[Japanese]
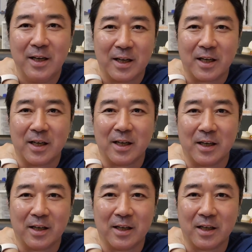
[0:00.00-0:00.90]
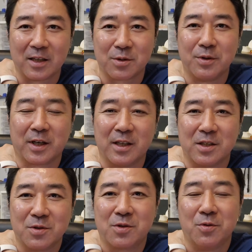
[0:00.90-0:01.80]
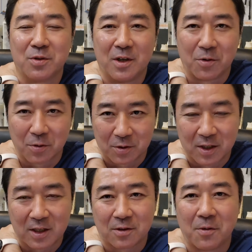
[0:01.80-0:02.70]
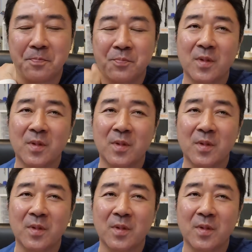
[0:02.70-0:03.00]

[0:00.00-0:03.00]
えー、そんな感じの症状が起こってきたと